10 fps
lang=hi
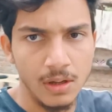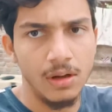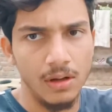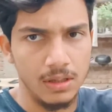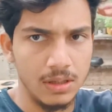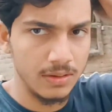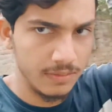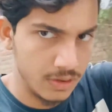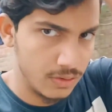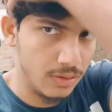और ये अभी
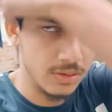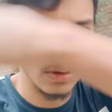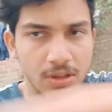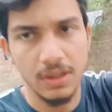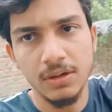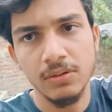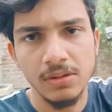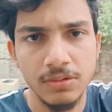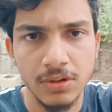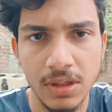तो थ्री ट्वेल्व
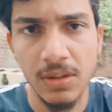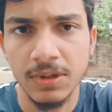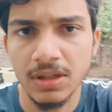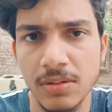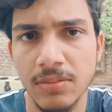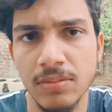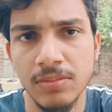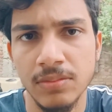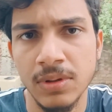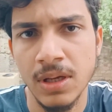हो गया मतलब
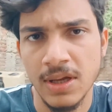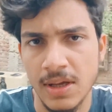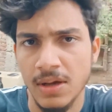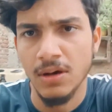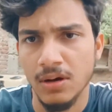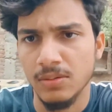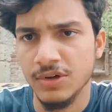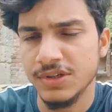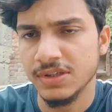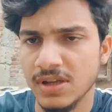ऑलमोस्ट
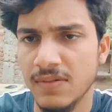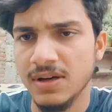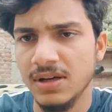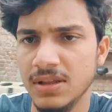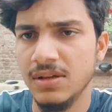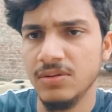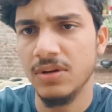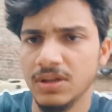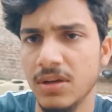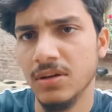सवा तीन हो
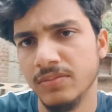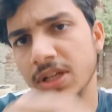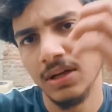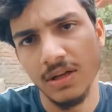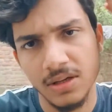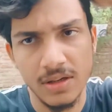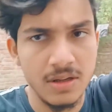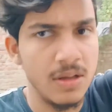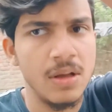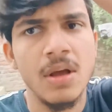गया और मेरा
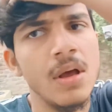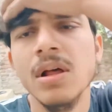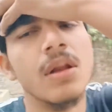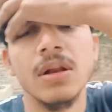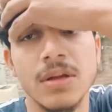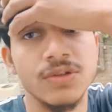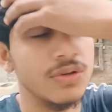लंच हो